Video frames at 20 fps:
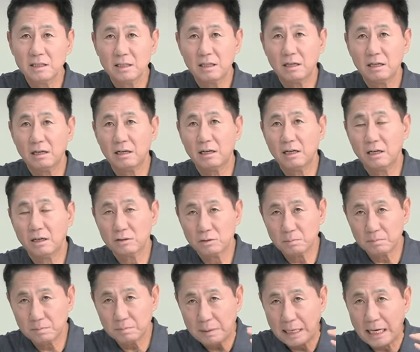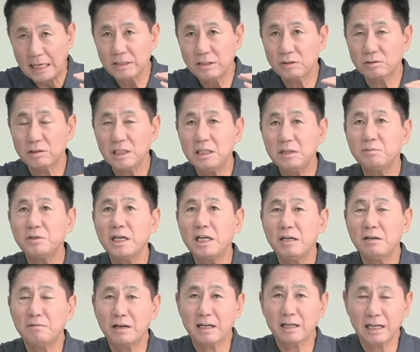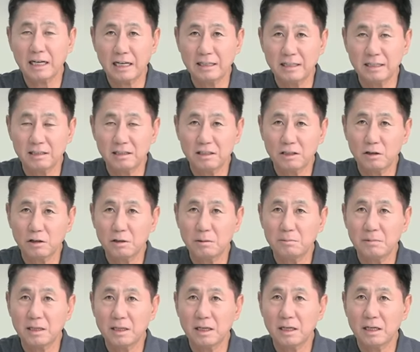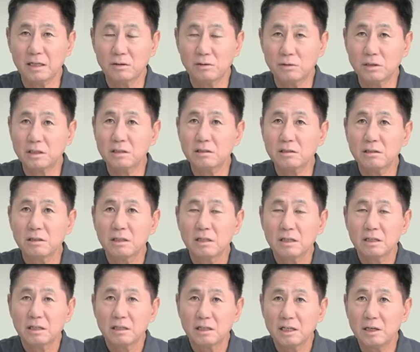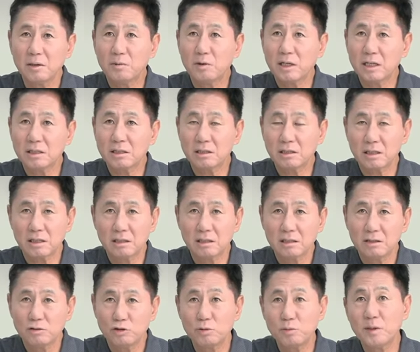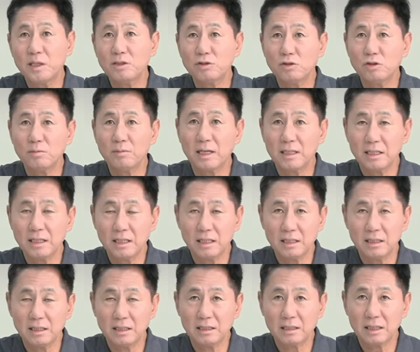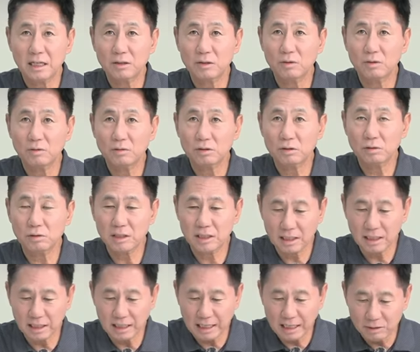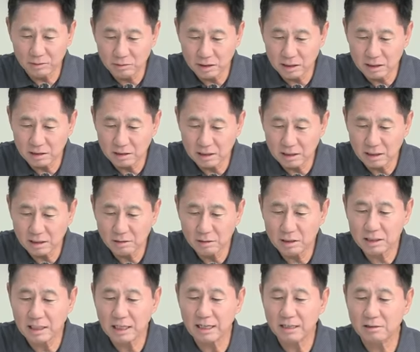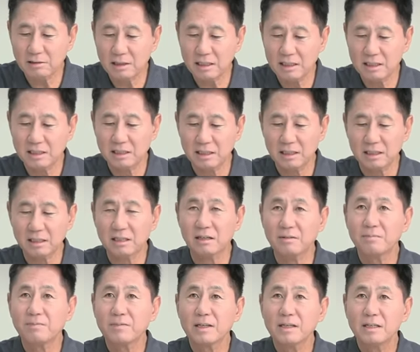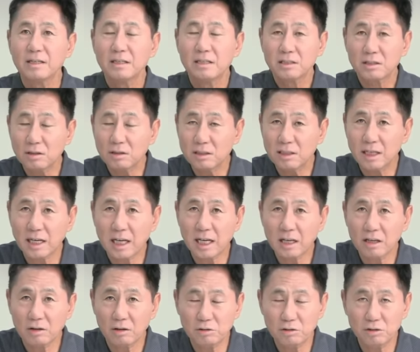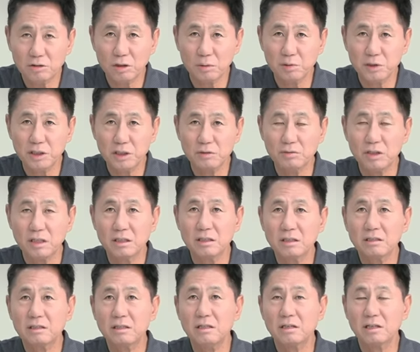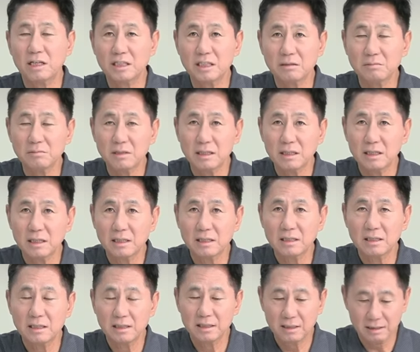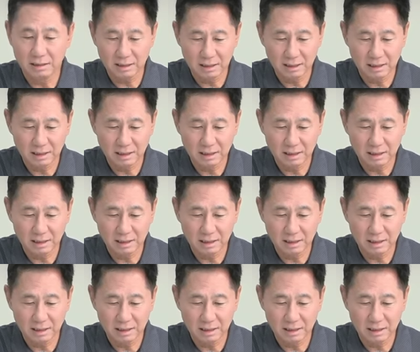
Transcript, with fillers: 아, 좀반정 2분의 1밖에 안 되는 섬입니다. 여기선 일본에서 유배지로 많이 갔던 곳으로 제가 알고 있는데요. 이 탄광이 있으니까 선택이 어지없이 우리는 끌려갔습니다. 네.